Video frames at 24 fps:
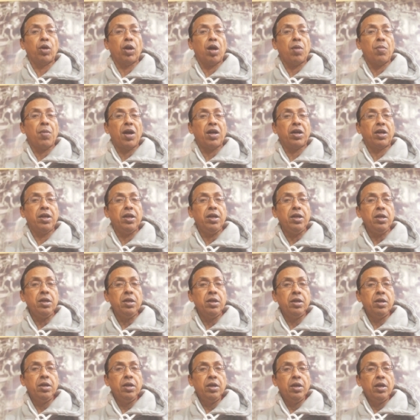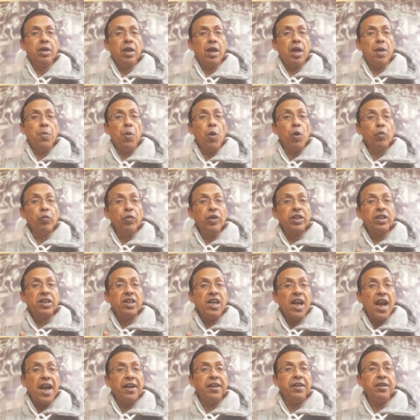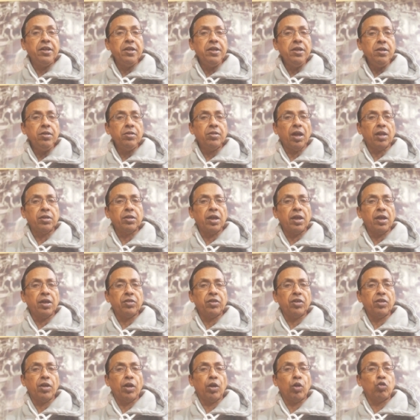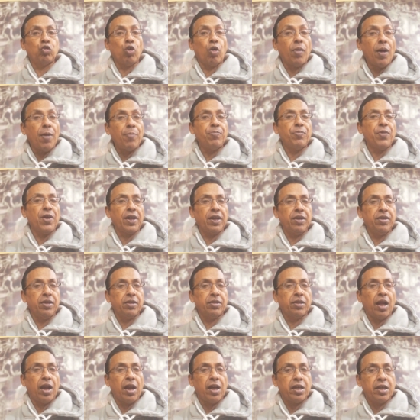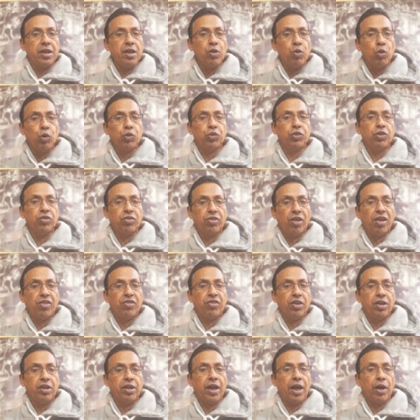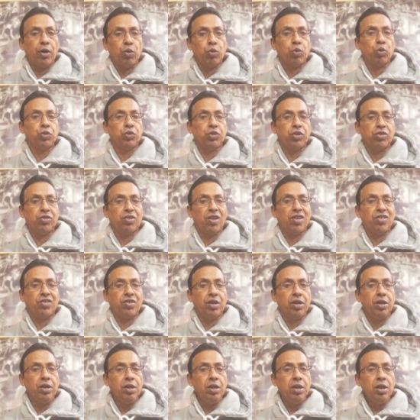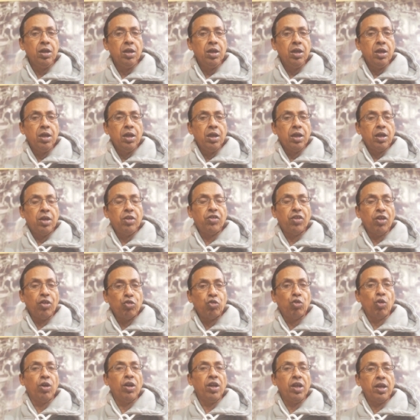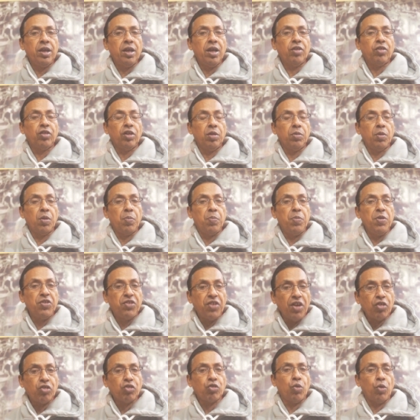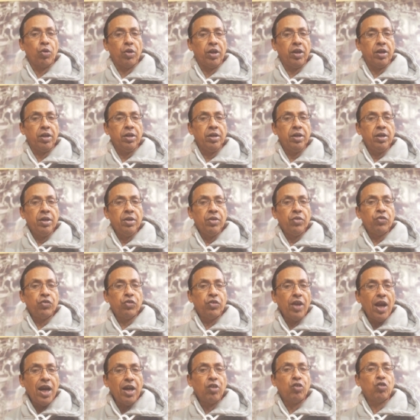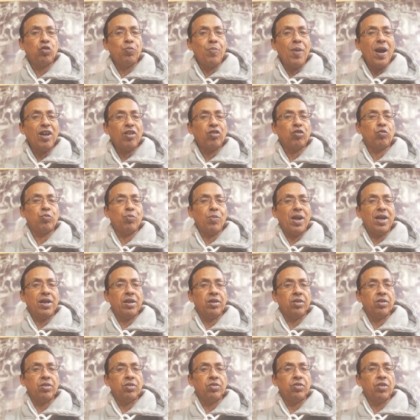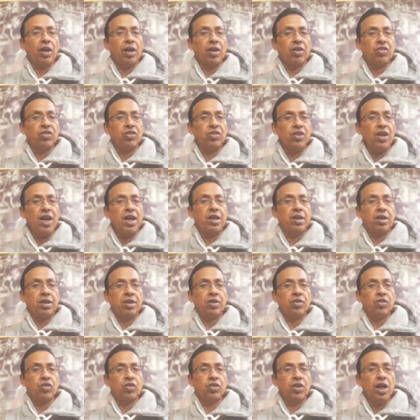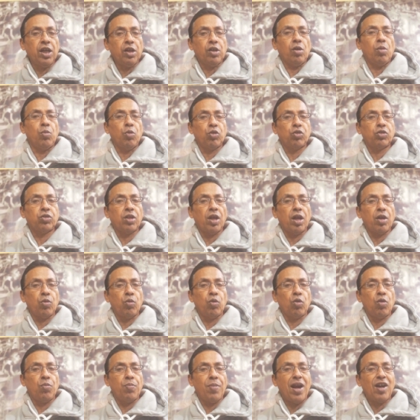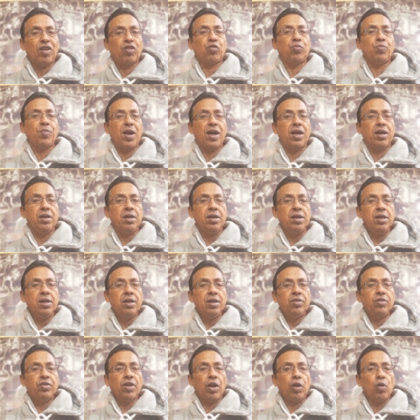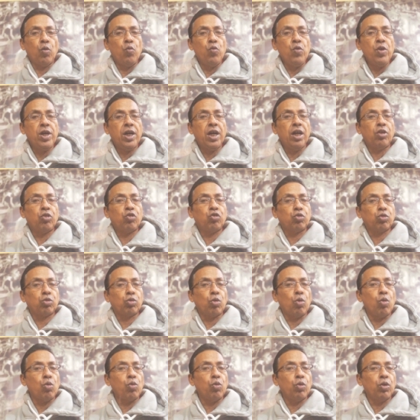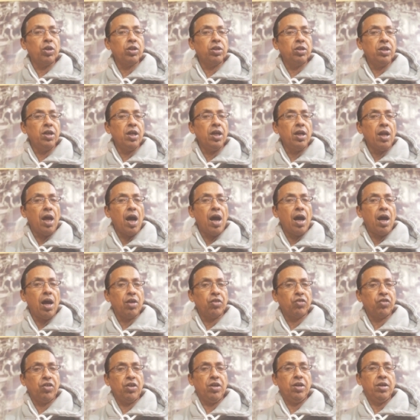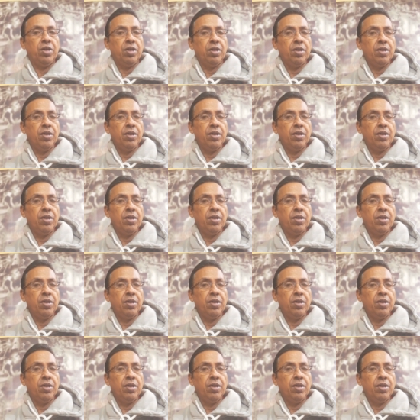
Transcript: করা মাঠে এবং উইথ ক্ল্যারিটি তাদের কাছে যেন জবাব থাকে যে তারা কি করতে চাইছেন কেন করতে চাইছেন কিসের জন্য গিয়েছেন এবং বিশেষ করে সেটস ব্যাটসম্যান যারা সেট সেট অবস্থায় কোনো ব্যাটসম্যান যেন উইকেট থ্রো করে দিয়ে না আসে